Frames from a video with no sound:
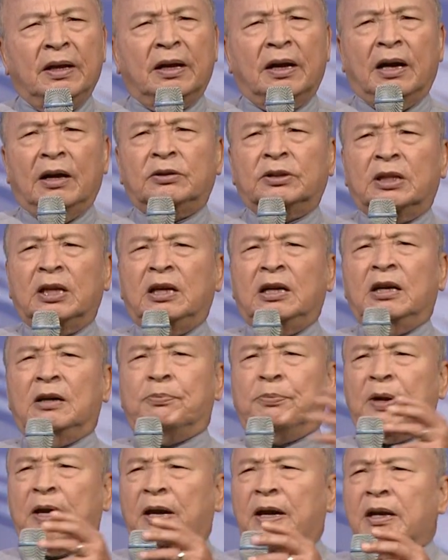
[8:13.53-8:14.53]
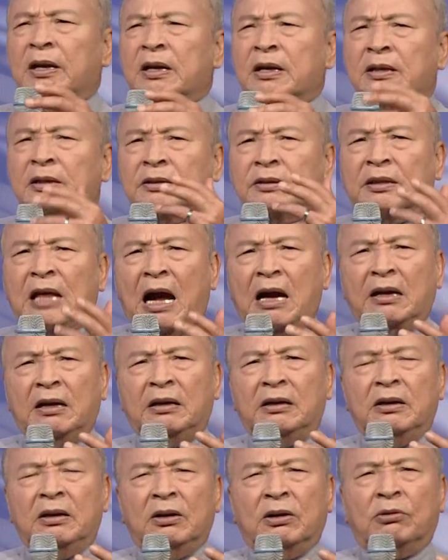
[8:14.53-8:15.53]
而特别。当
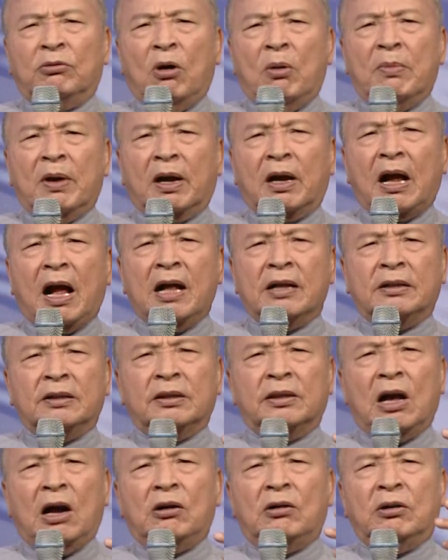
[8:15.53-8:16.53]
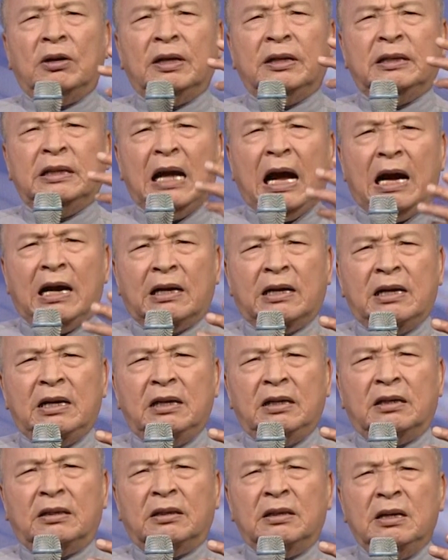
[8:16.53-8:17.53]
我们看到雅
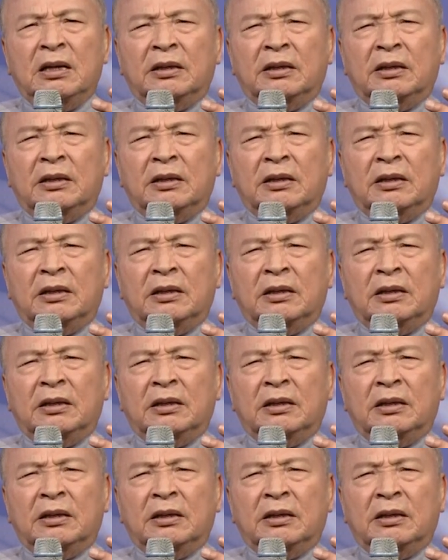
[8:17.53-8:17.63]
各，